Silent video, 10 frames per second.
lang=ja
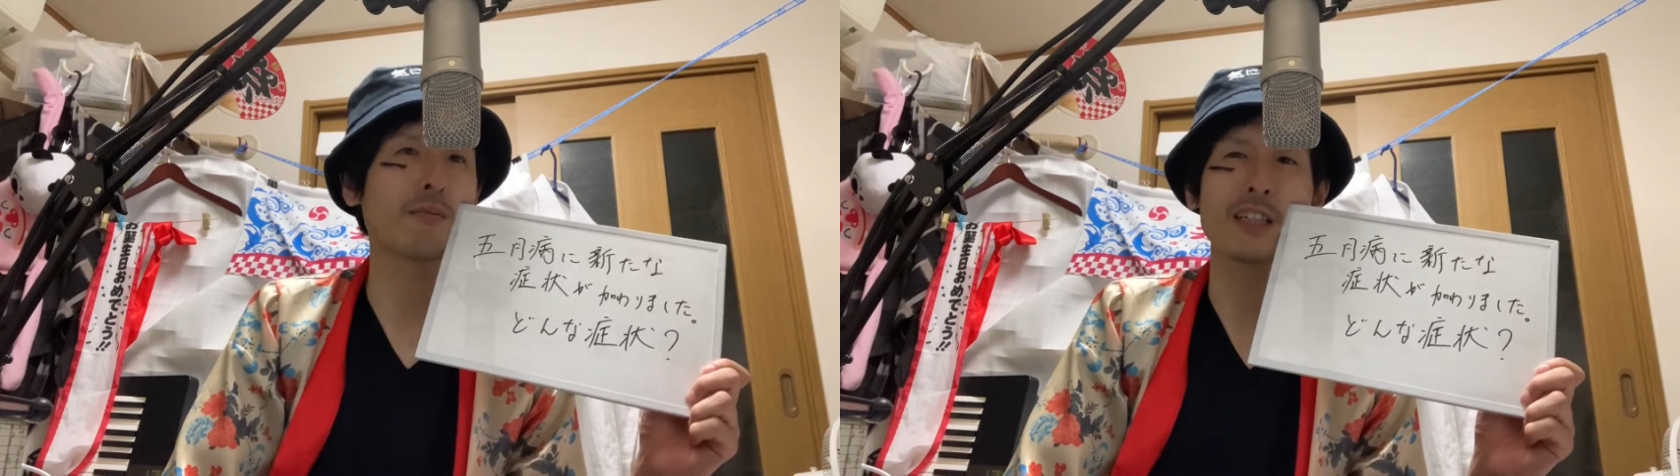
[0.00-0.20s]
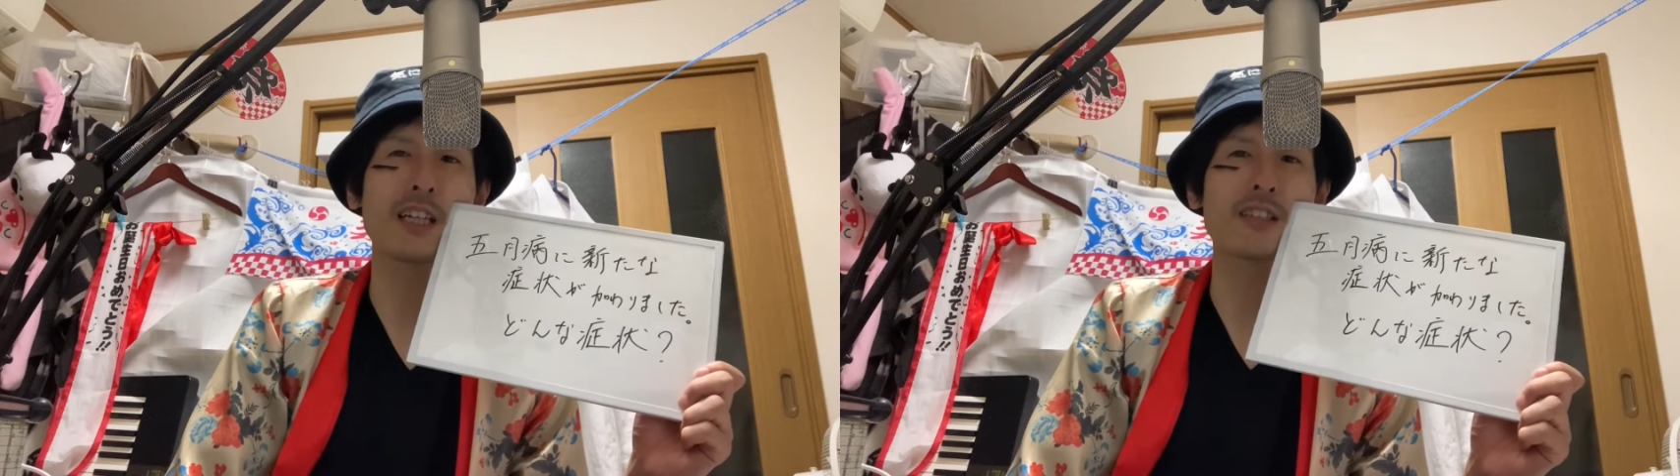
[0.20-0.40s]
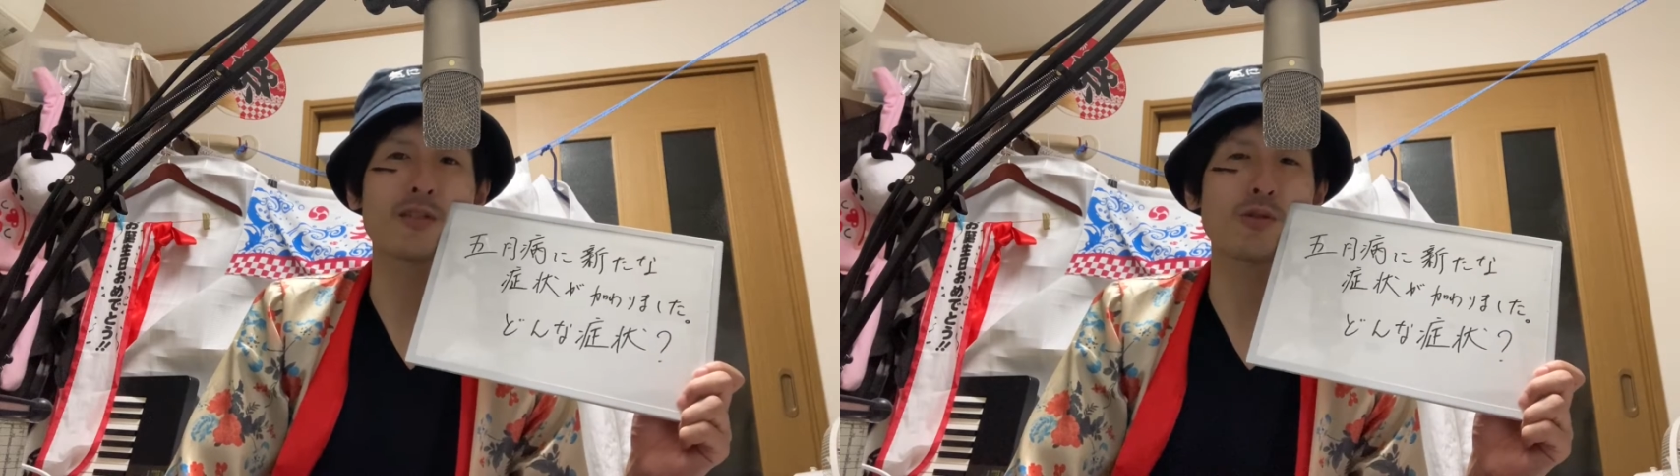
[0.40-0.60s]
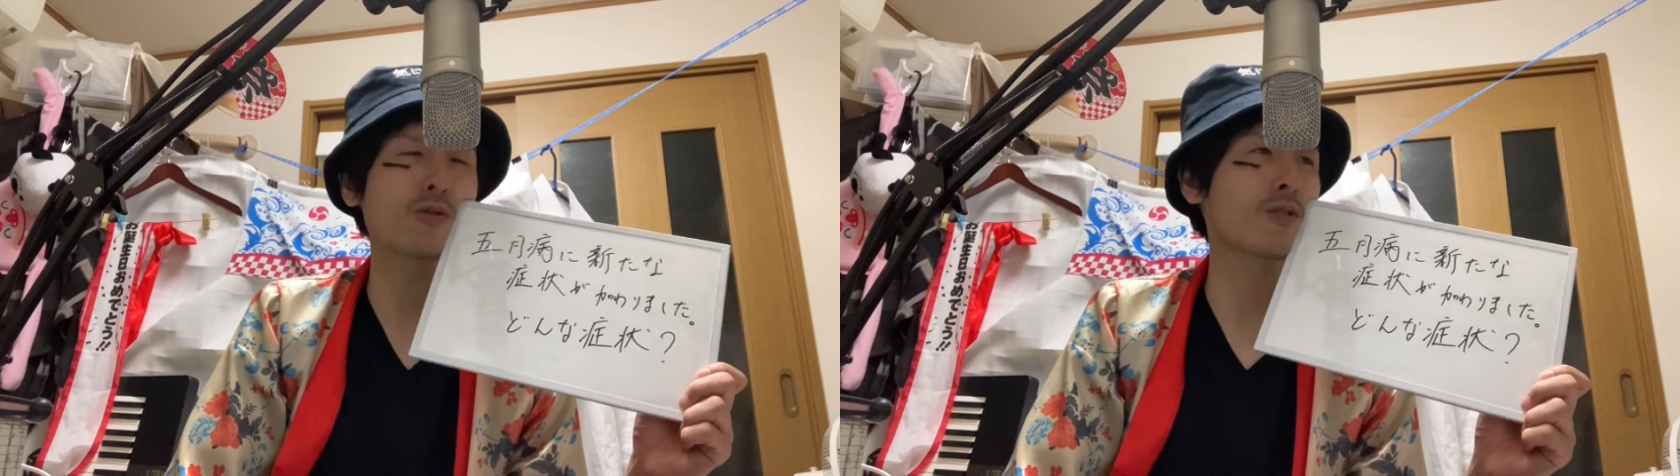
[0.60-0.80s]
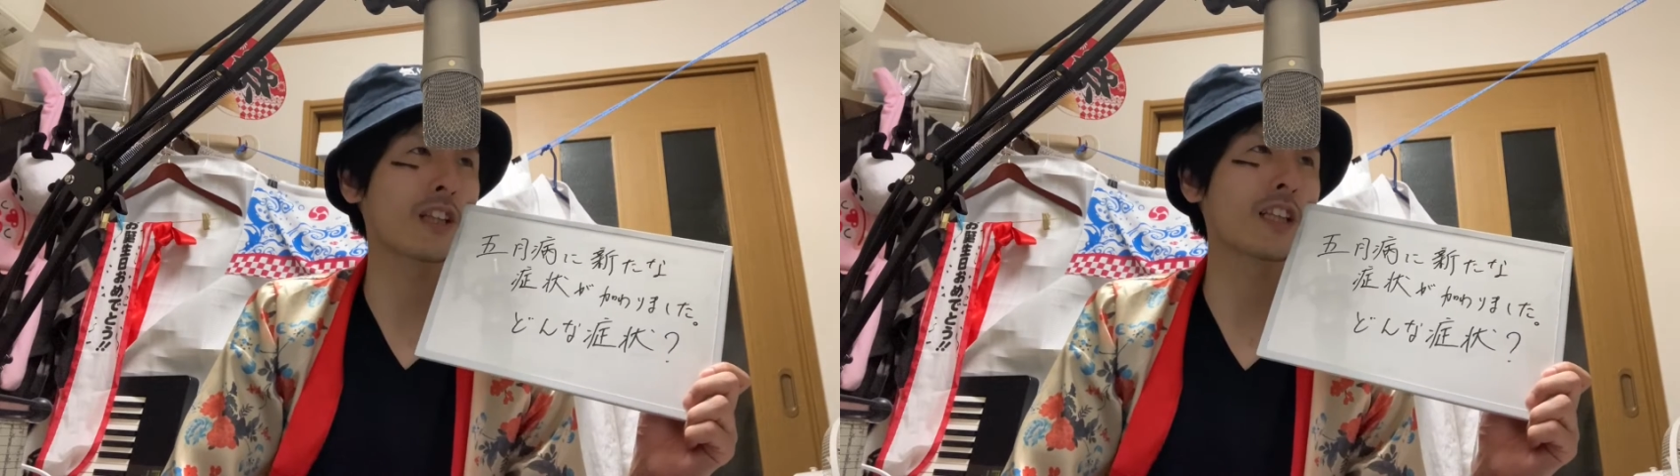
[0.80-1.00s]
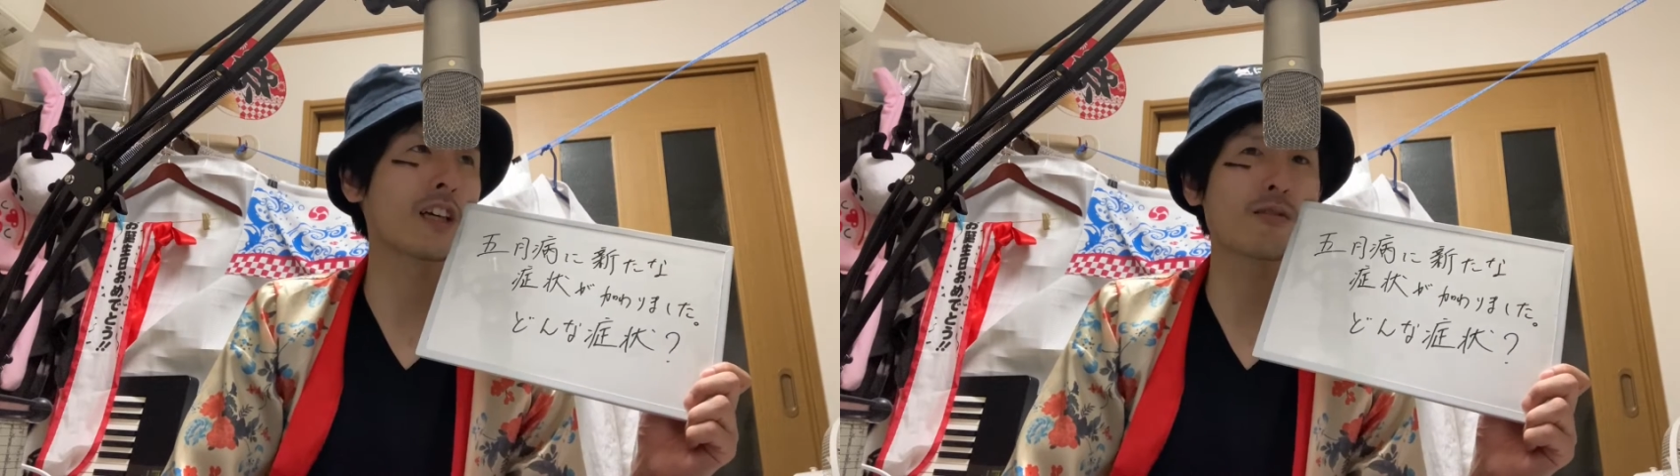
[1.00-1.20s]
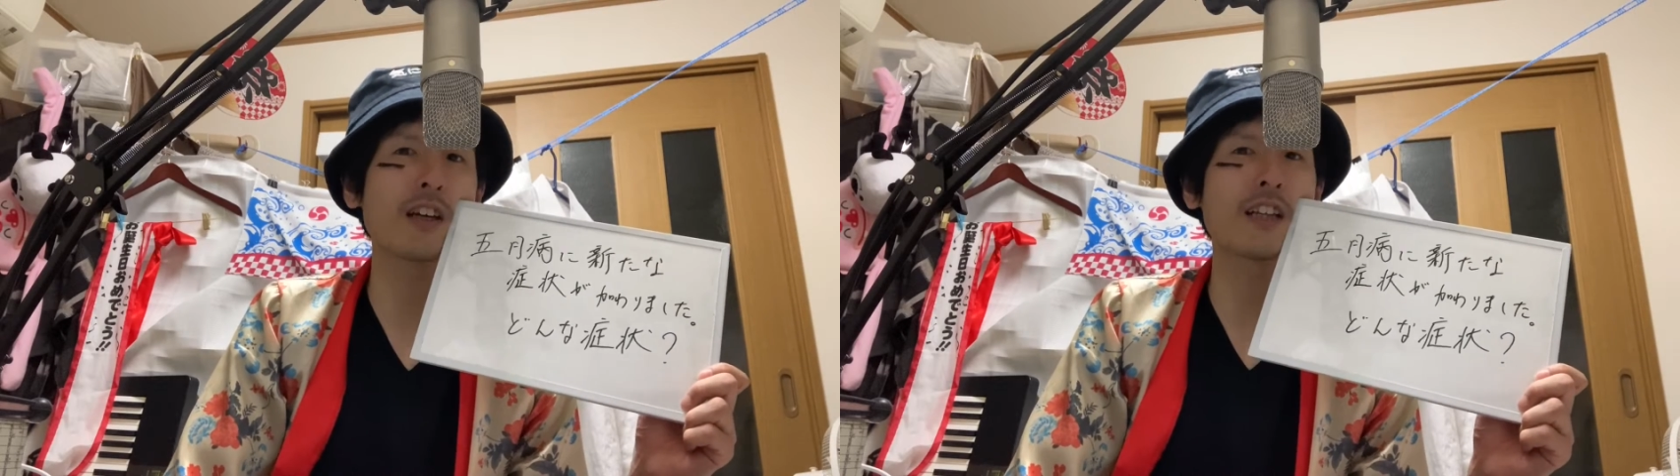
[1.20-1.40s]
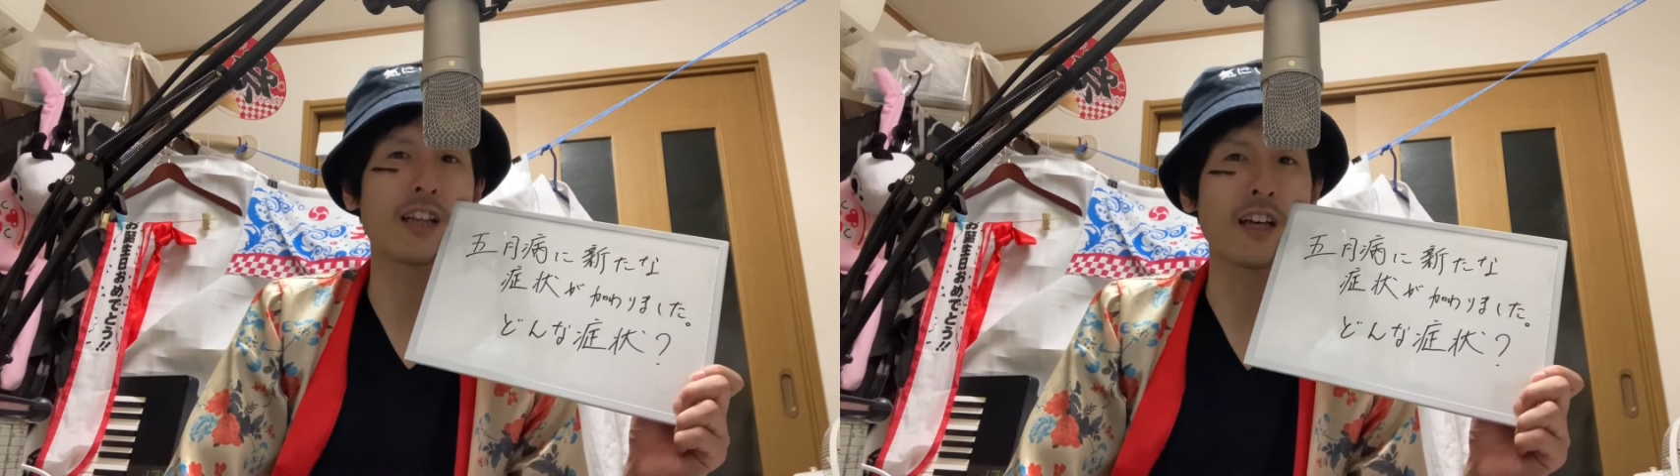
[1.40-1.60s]
まあ、1ヶ月ちょっと経ったぐ
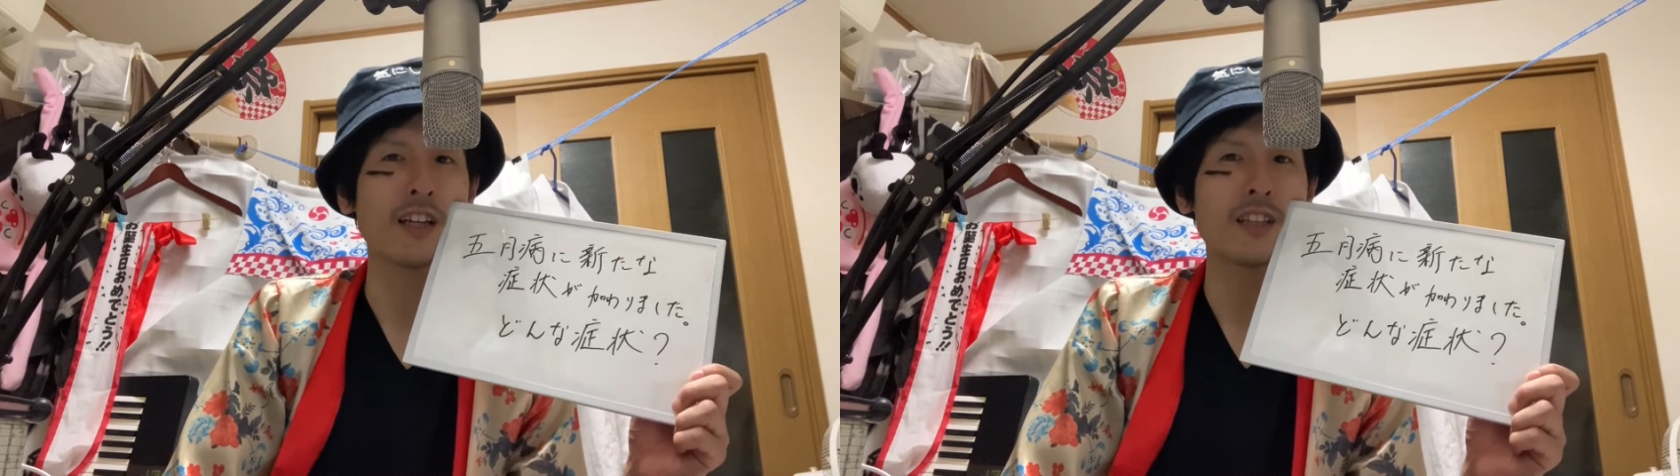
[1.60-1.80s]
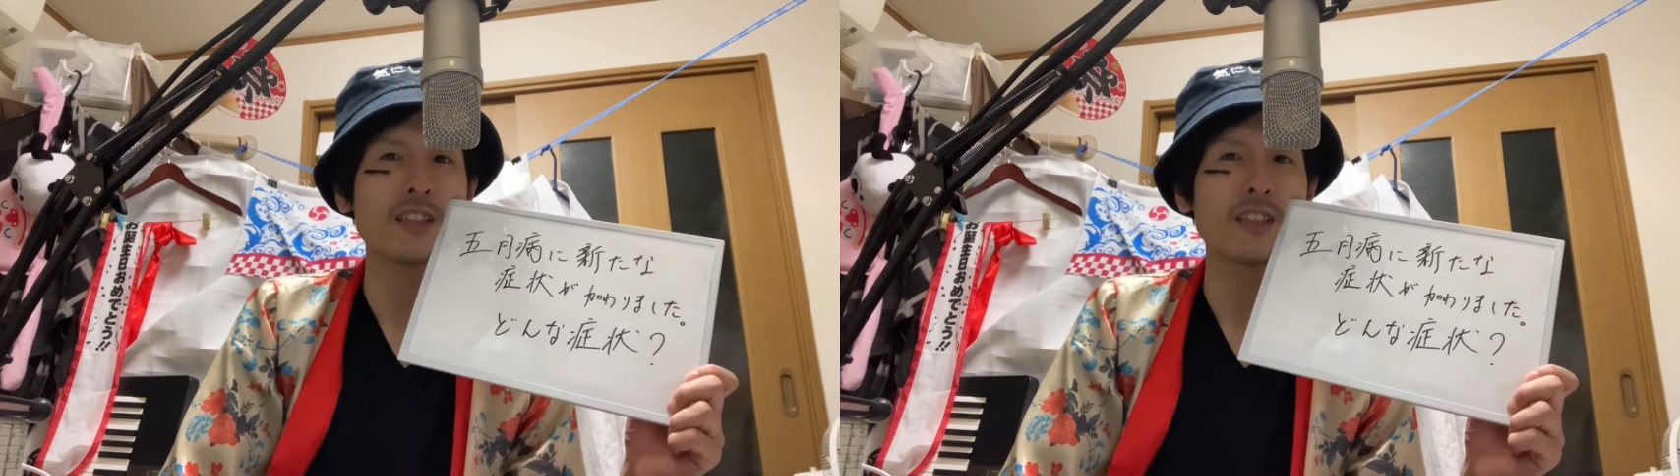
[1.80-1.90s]
らいで、